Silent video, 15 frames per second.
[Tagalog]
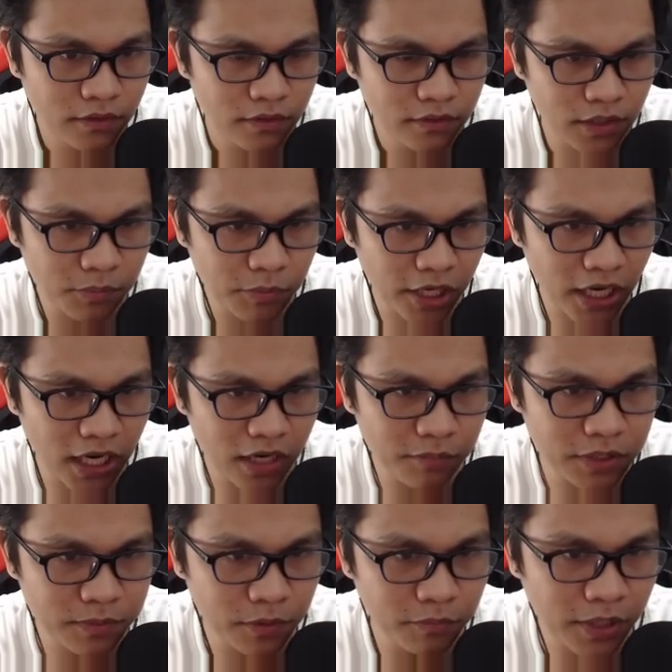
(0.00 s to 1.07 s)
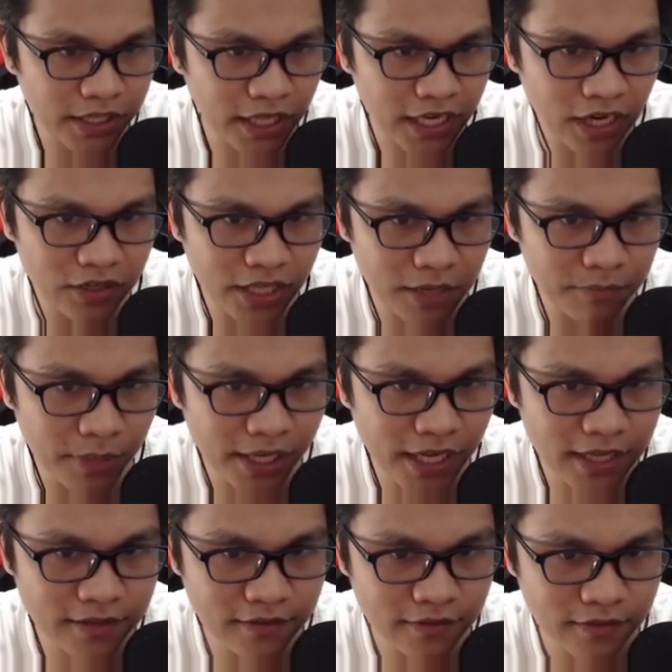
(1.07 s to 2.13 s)
Di makailangan baseball bat. Ikaw, di kang
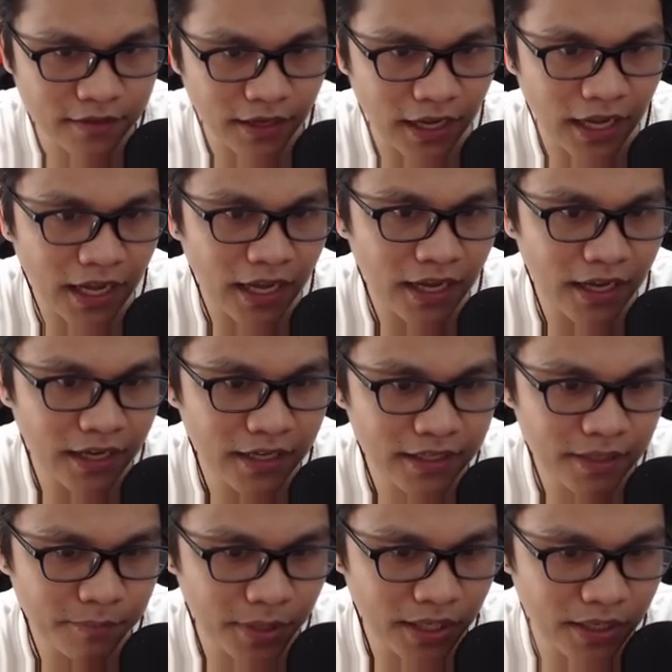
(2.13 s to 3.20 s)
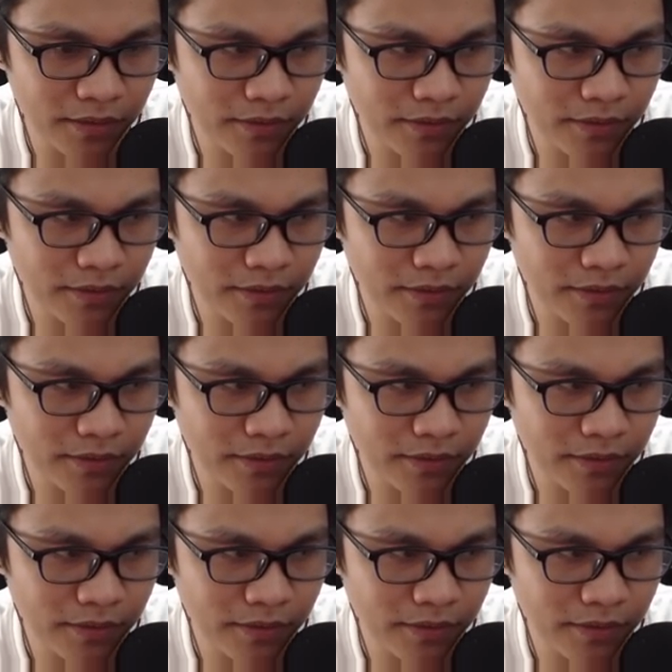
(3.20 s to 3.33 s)
bayad? Ah, ana ba?